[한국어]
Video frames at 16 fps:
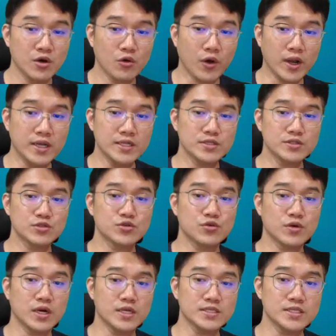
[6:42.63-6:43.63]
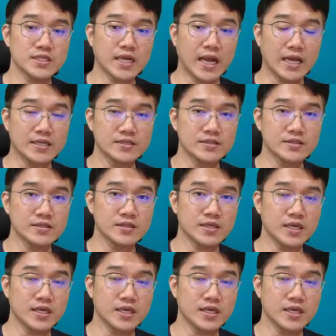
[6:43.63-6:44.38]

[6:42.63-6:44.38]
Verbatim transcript: 관리 쪽까지 가는